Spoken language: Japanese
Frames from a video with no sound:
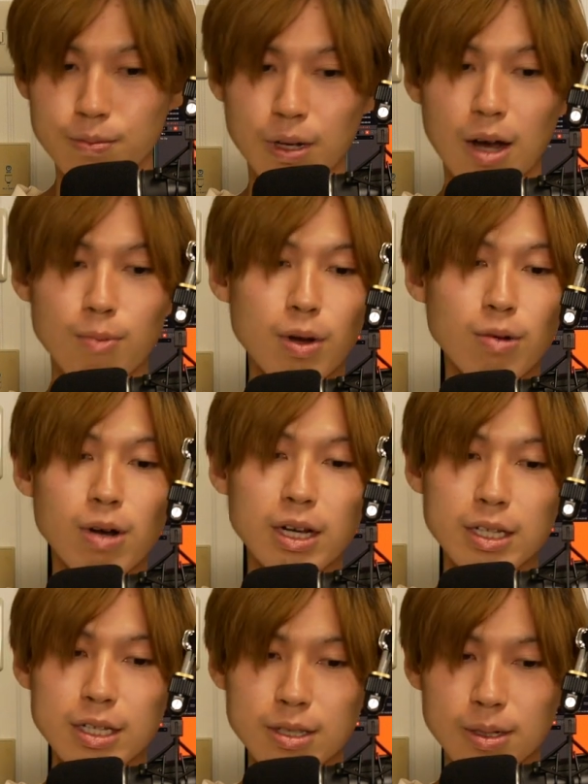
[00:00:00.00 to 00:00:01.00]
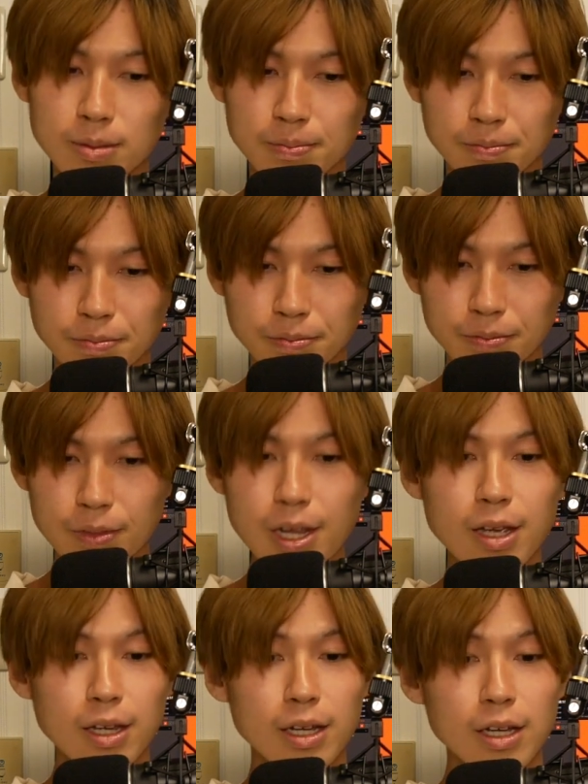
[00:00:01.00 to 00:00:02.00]
じめ頑張るわけですよ。
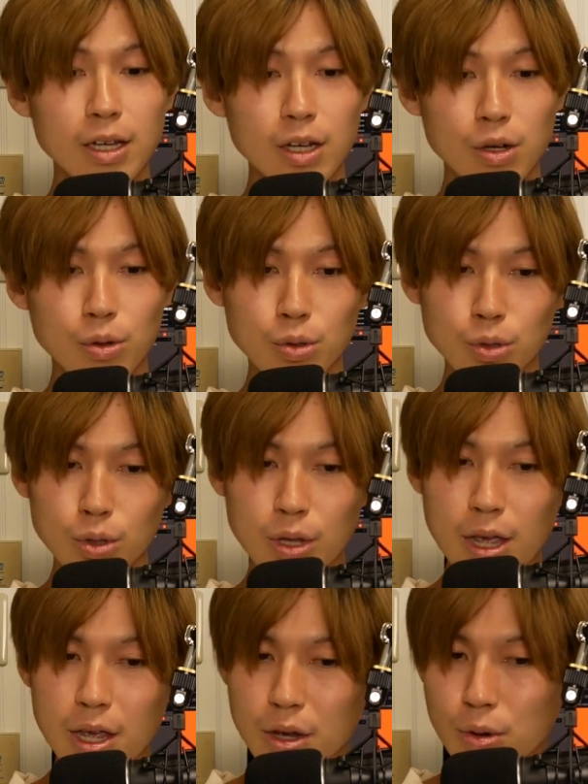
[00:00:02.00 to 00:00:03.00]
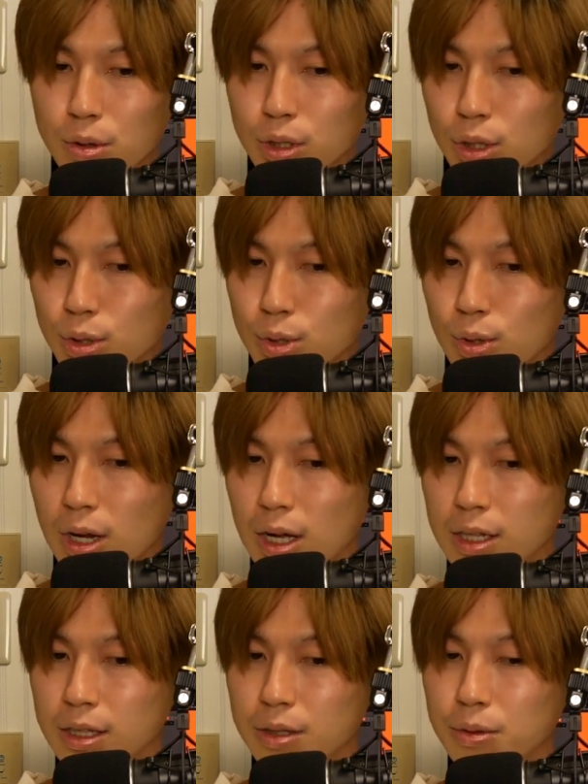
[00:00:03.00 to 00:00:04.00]
で、この帝国図書
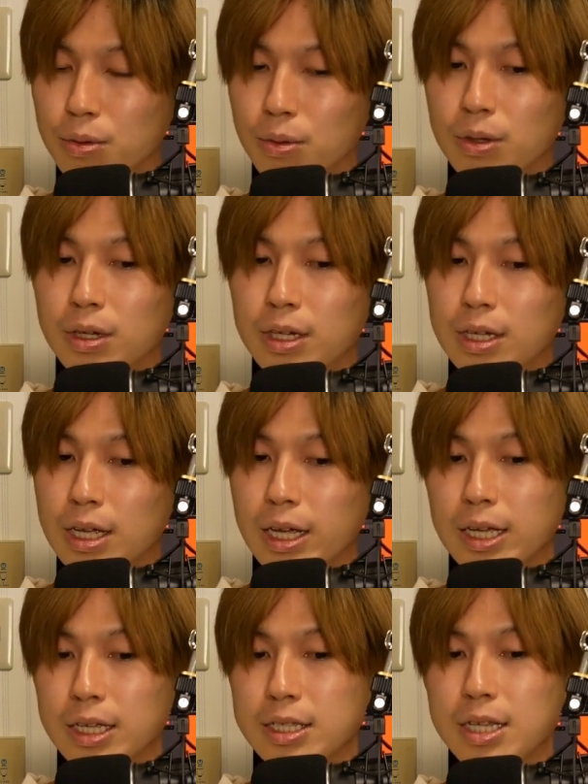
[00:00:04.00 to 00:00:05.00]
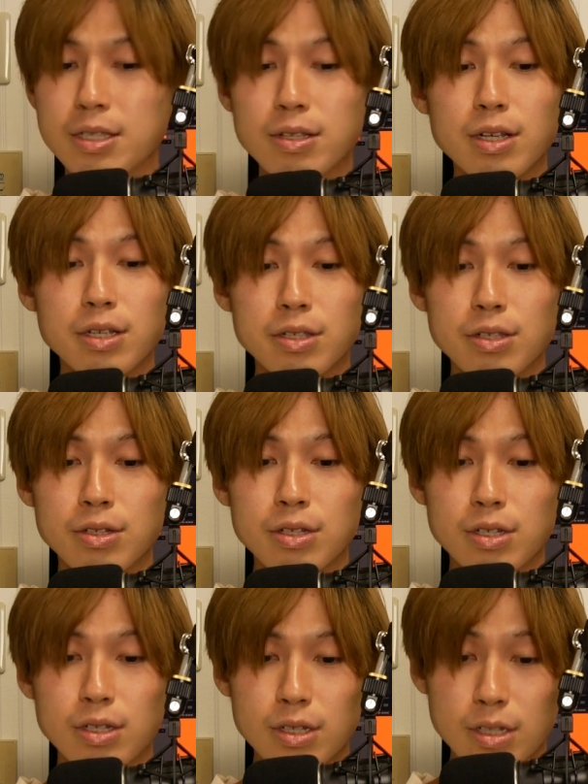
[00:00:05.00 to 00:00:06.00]
館の、えー、設立
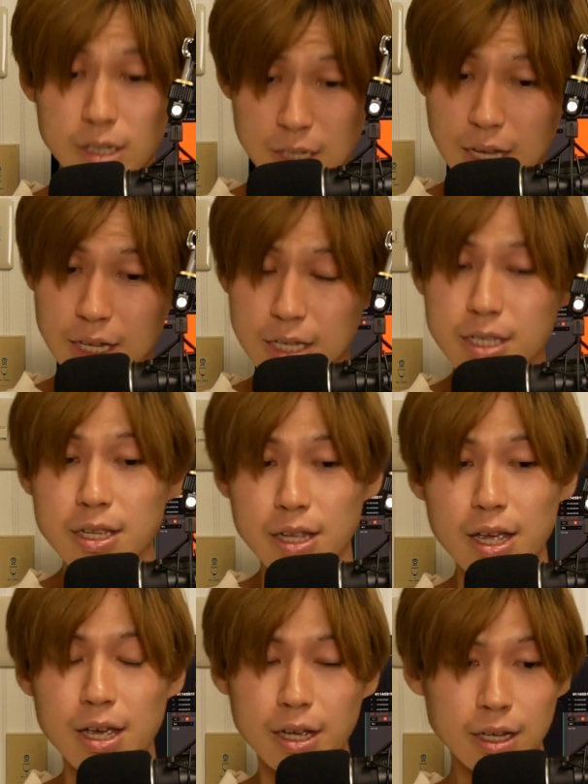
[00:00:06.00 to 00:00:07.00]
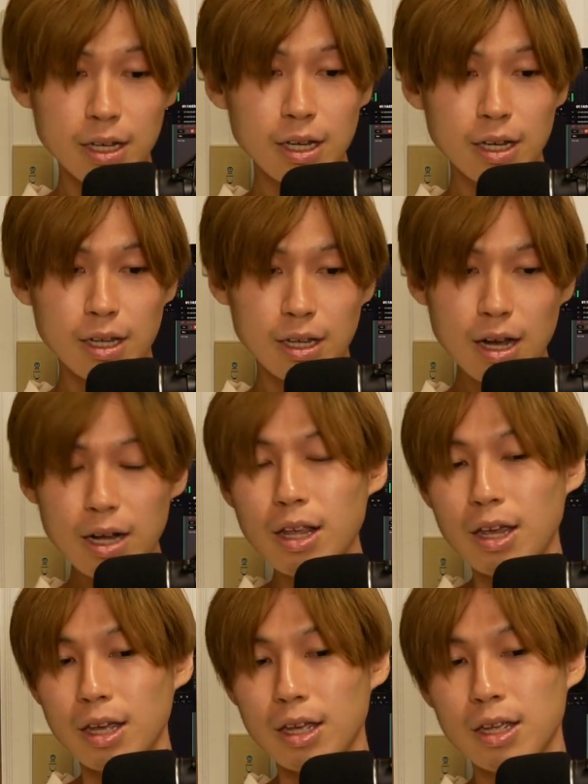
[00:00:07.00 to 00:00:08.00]
してですね、やは
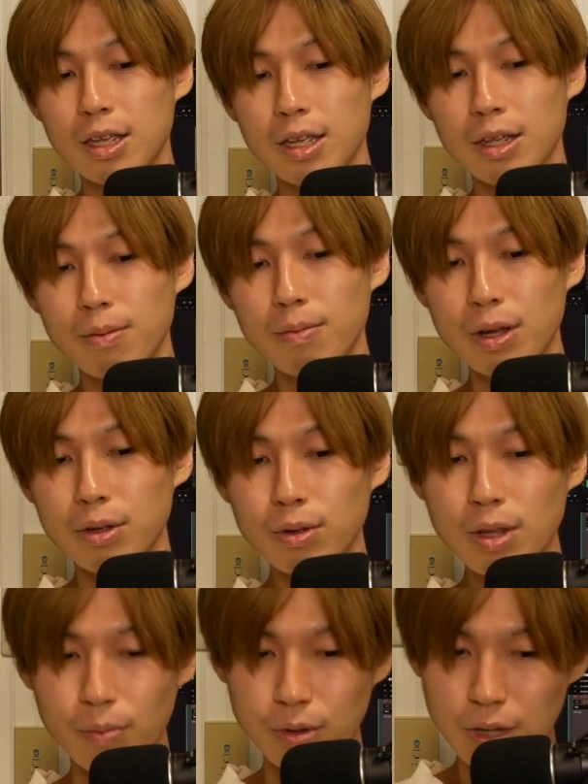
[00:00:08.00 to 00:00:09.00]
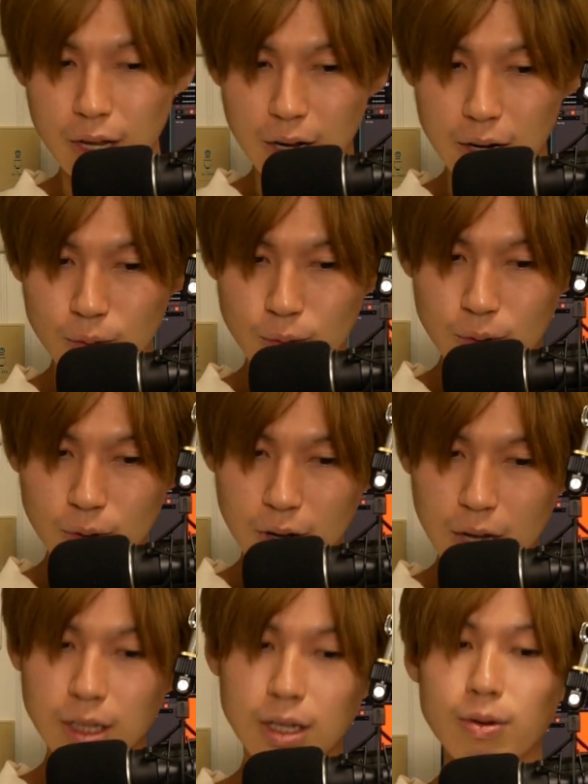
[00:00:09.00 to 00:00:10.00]
り、まあ、いろんな問題がこう
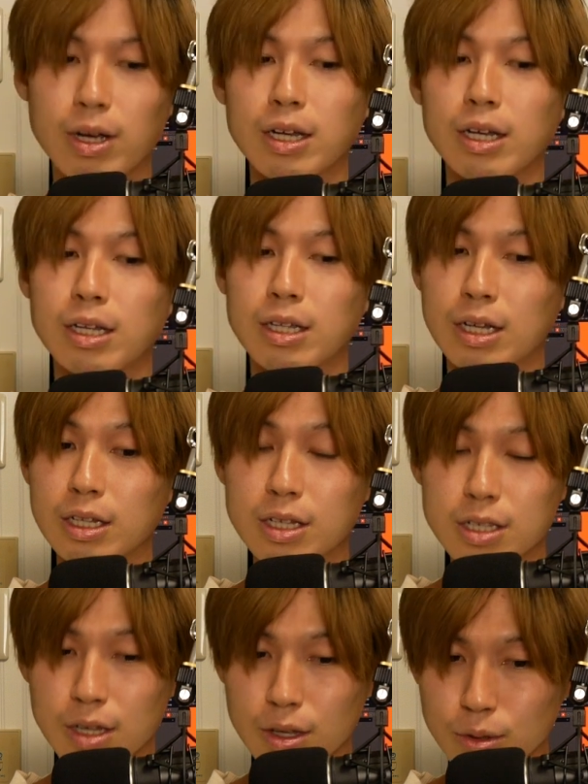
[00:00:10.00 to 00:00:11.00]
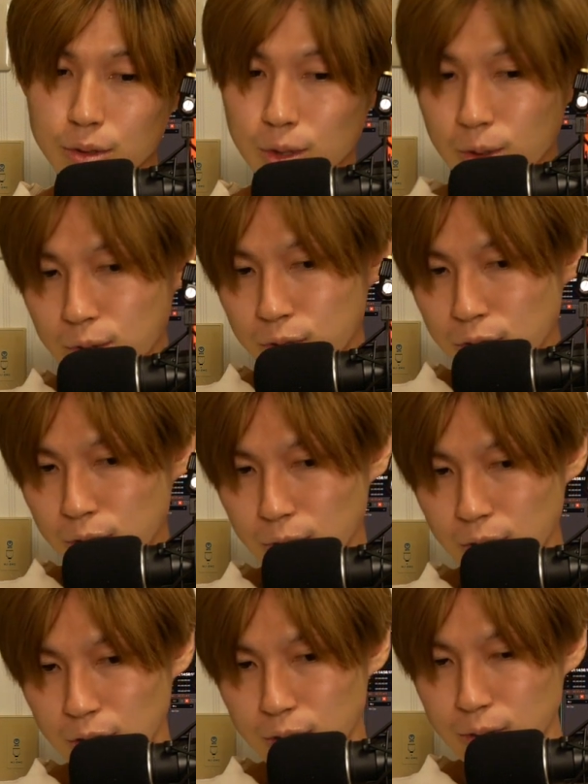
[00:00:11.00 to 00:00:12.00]
あったわけなんですけど、そのうちの
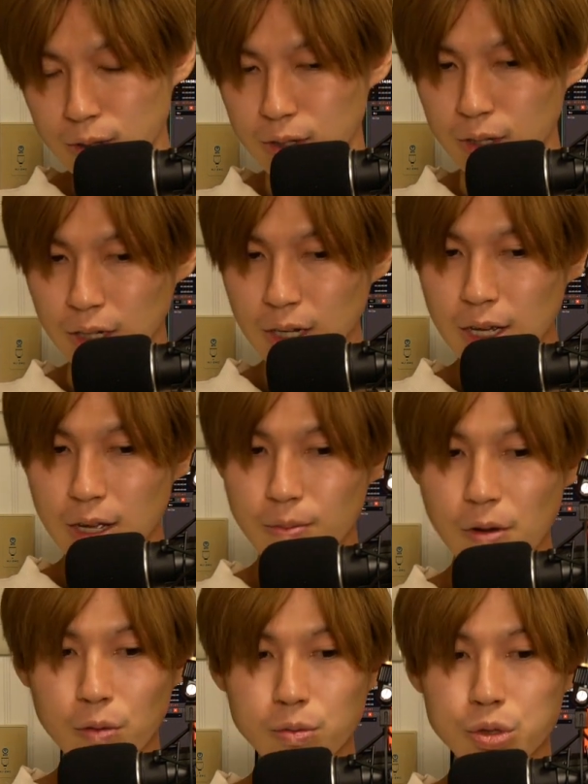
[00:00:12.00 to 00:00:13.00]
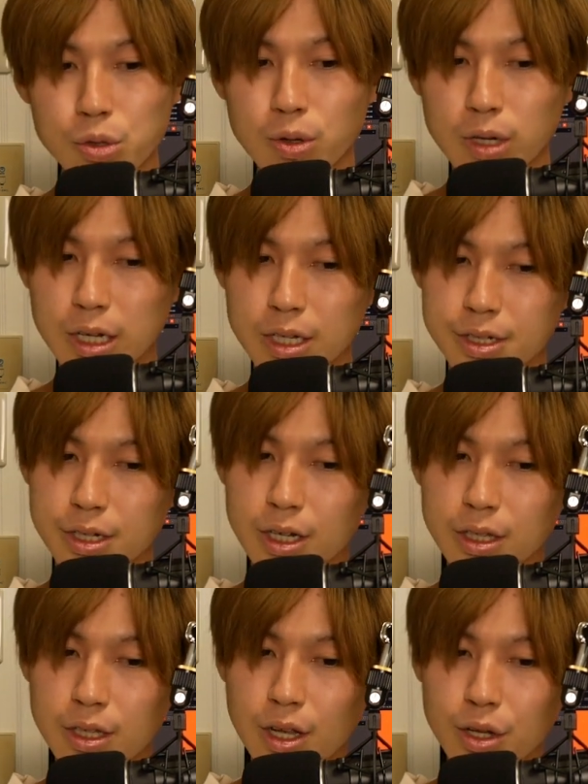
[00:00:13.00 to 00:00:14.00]
ね、一つに、まあ、面白い話が
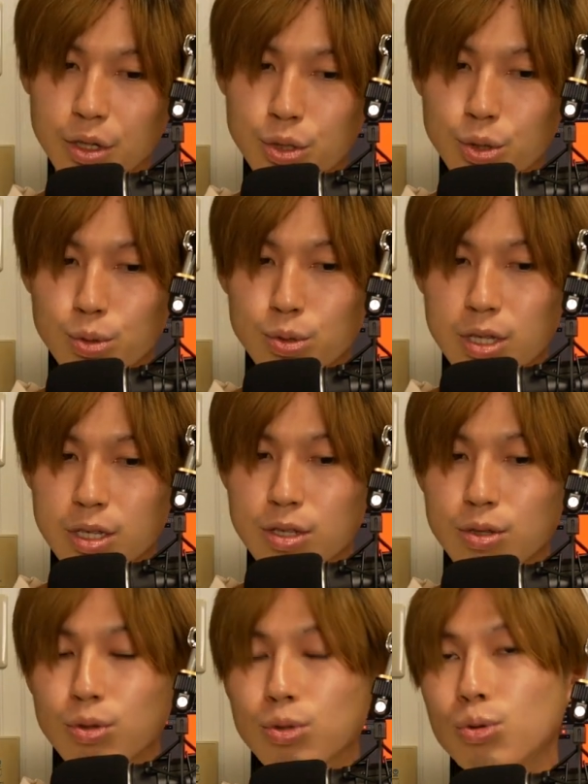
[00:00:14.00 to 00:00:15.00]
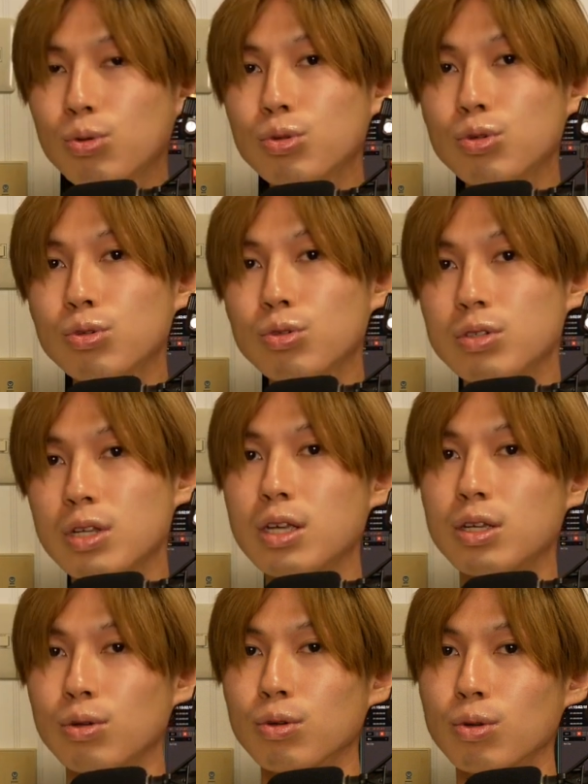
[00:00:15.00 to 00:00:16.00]
あって、小説の導入の是
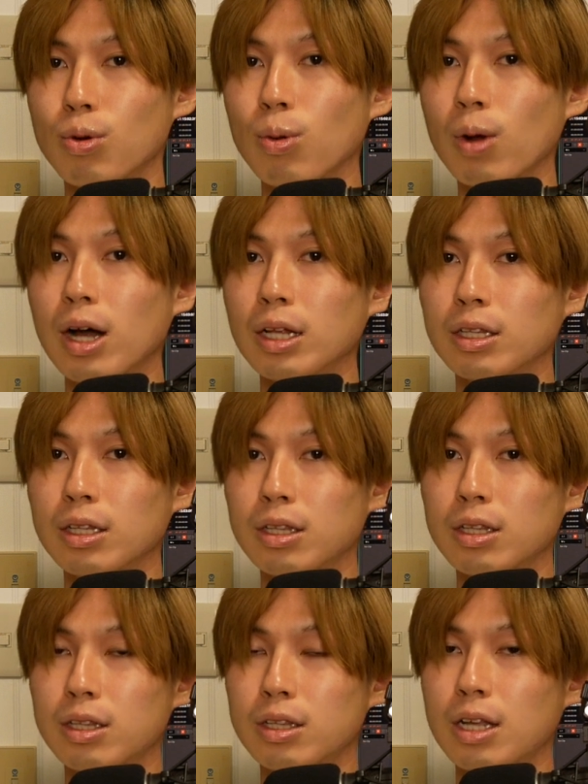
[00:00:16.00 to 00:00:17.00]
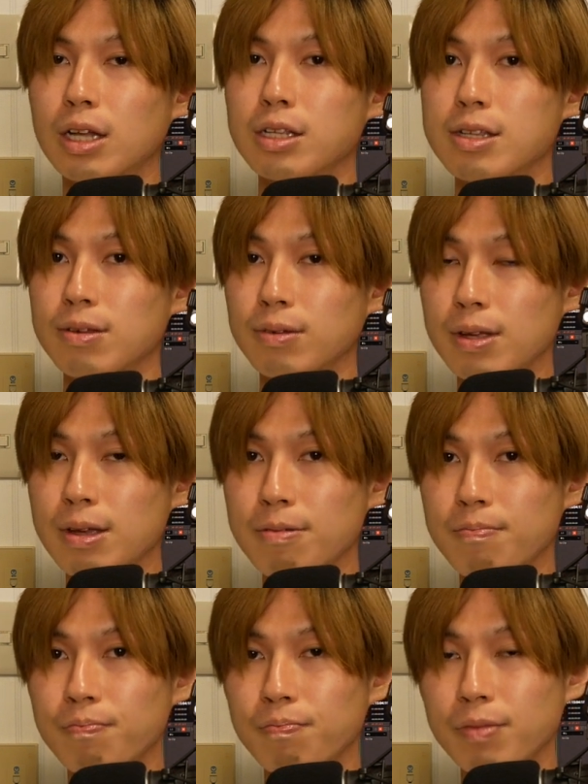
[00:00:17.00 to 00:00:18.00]
非というところがあったんですよね。